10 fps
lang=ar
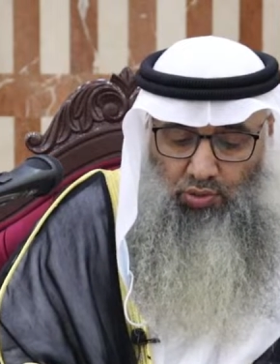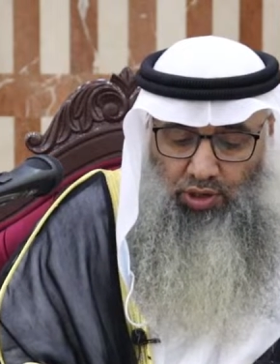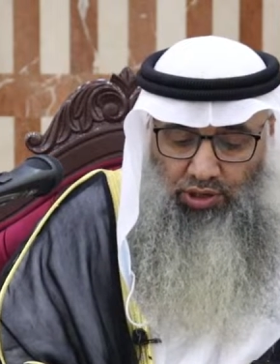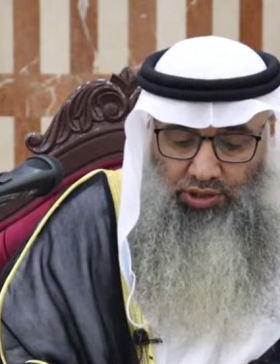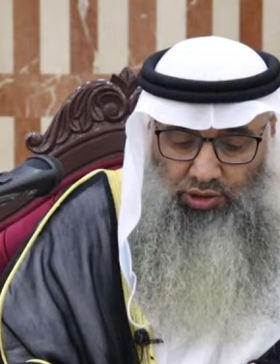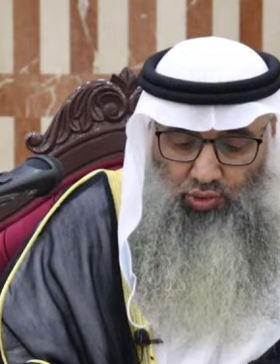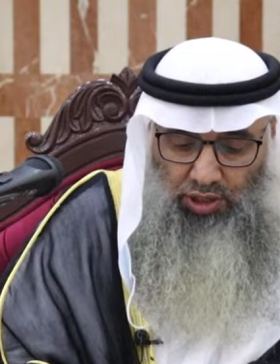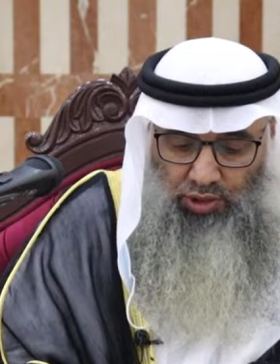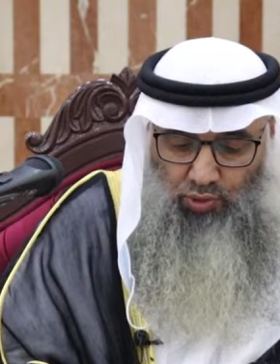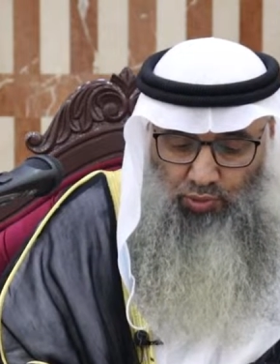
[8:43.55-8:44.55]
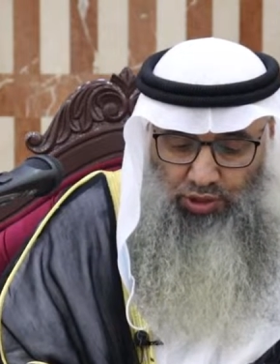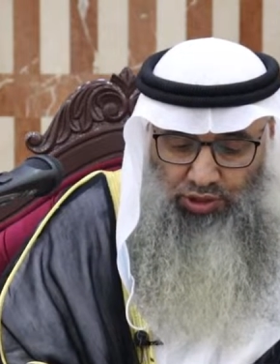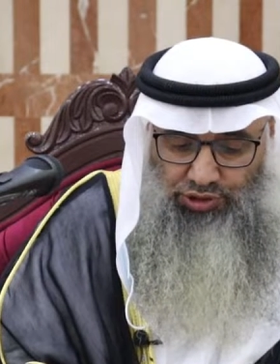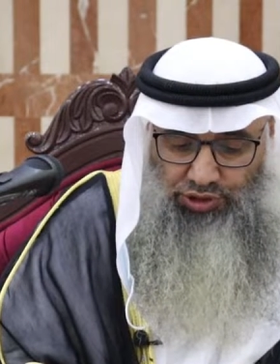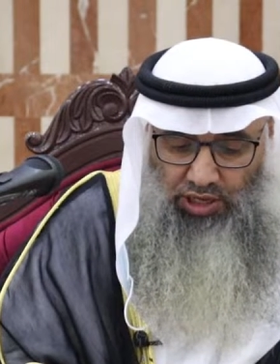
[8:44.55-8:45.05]
ورضيت لكم
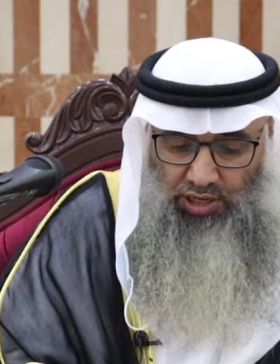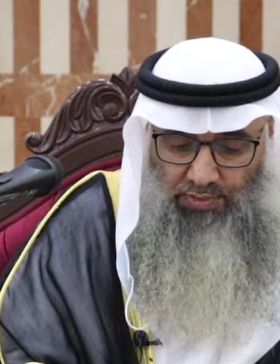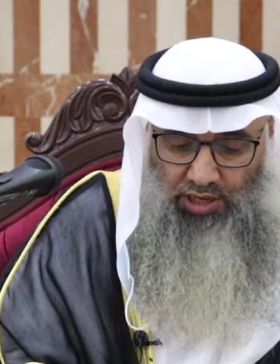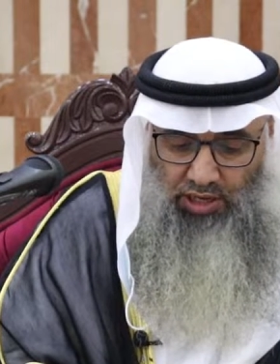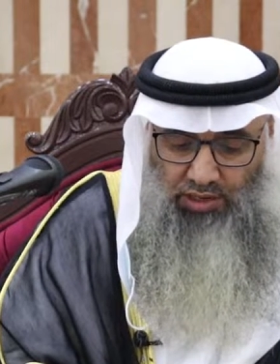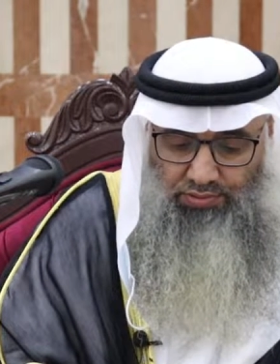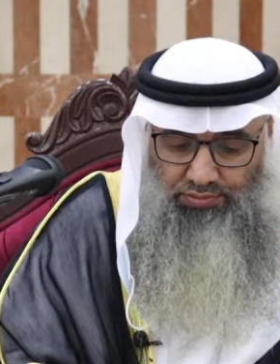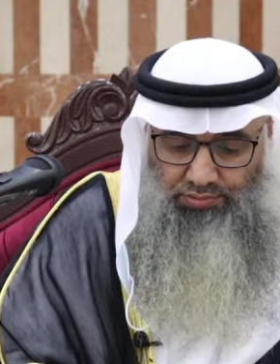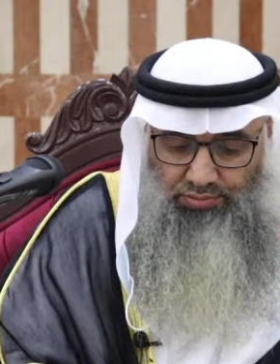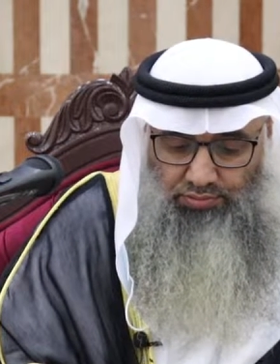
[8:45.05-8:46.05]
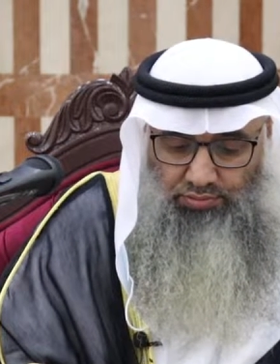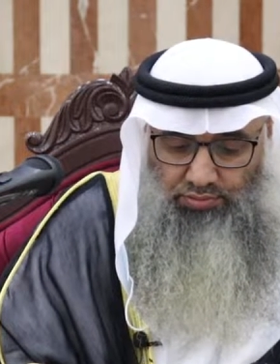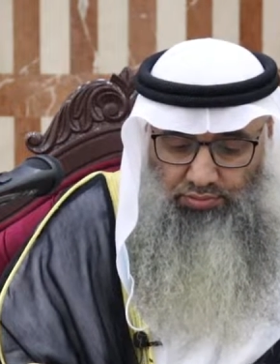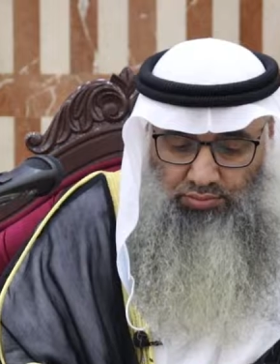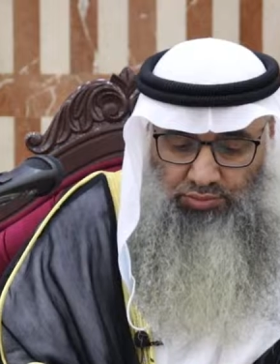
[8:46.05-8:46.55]
الإسلام
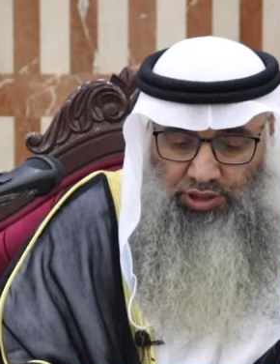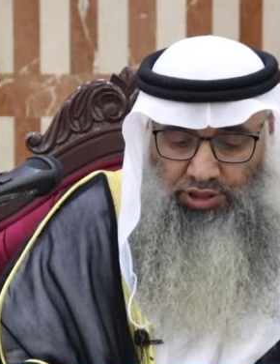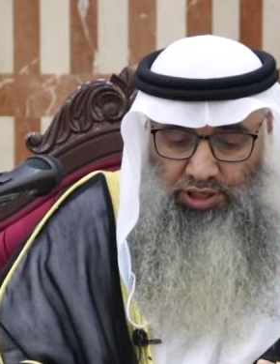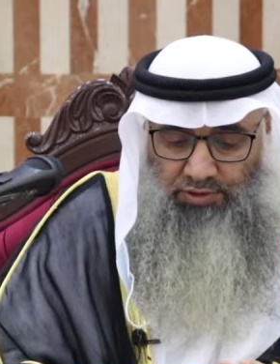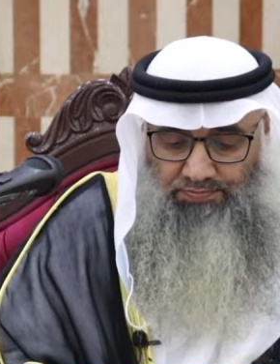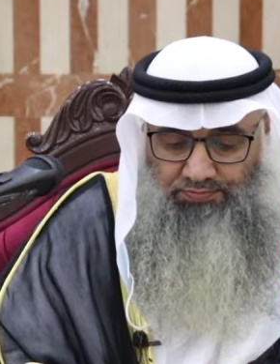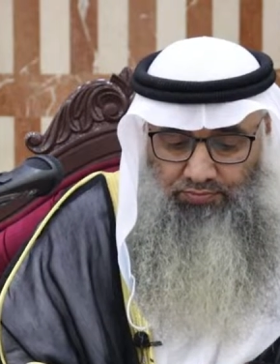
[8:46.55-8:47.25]
دينا